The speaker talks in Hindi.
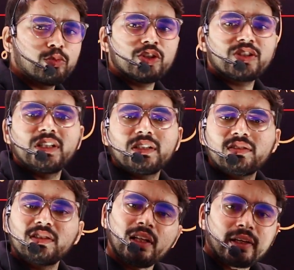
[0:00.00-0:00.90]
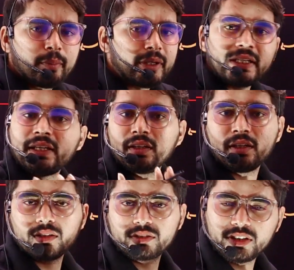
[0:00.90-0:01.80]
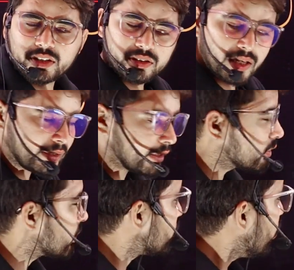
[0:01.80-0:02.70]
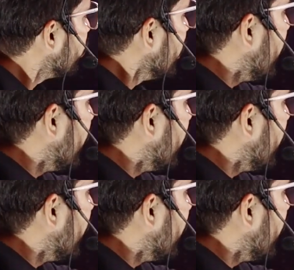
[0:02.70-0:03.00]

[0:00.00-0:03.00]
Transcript: मुझे शेयर्स इजी लग रहा है मैं शेयर्स सेलेक्ट कर सकता हूँ